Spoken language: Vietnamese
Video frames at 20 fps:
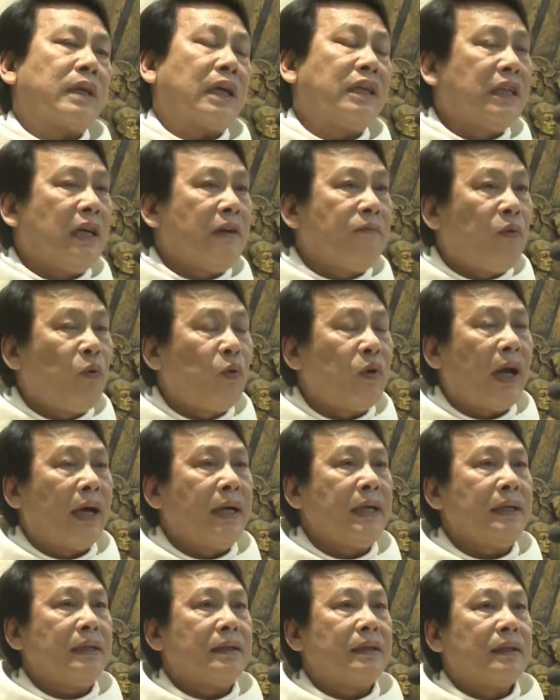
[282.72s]
Cái giây phút
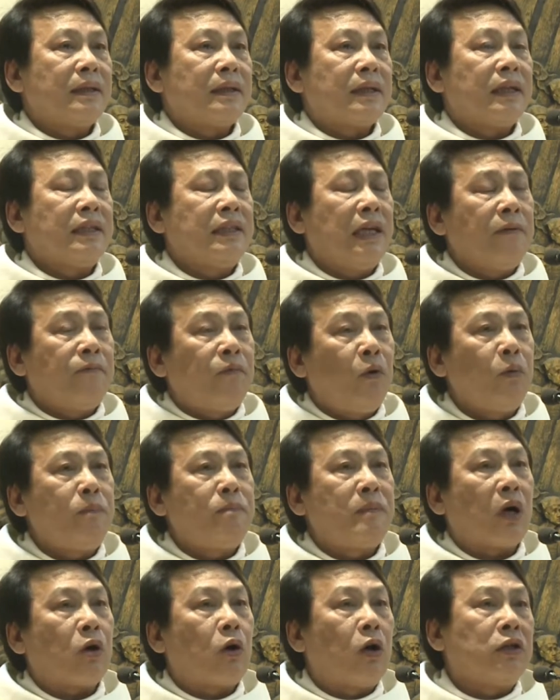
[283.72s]
đấy, cái giây phút
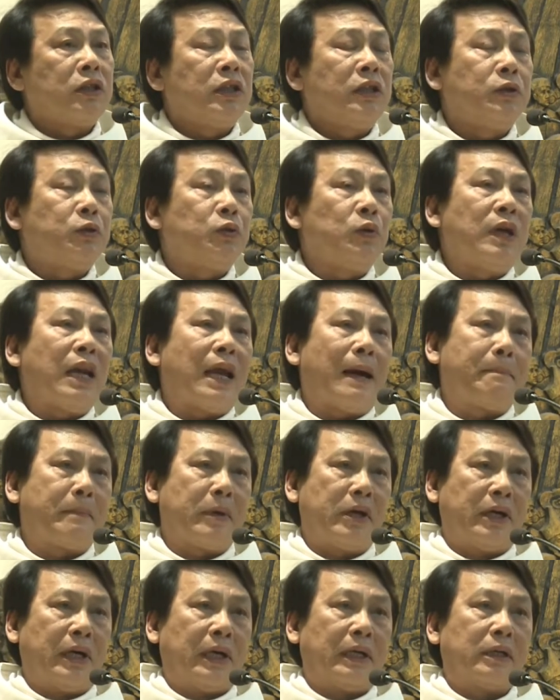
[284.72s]
mà con Thiên Chúa
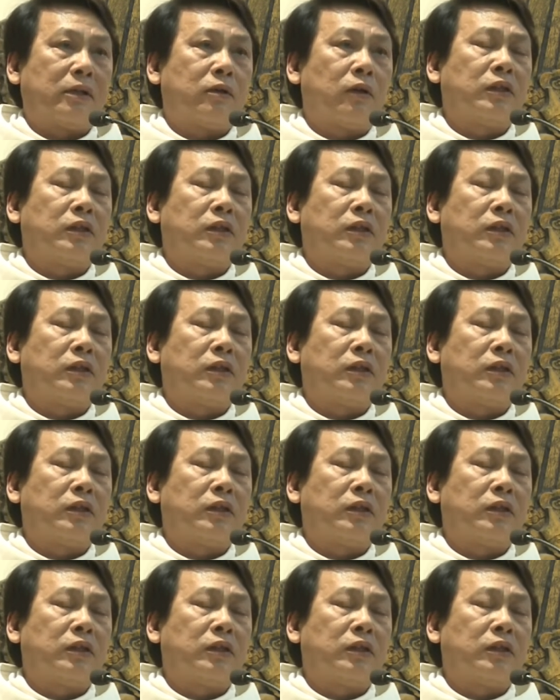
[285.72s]
làm người,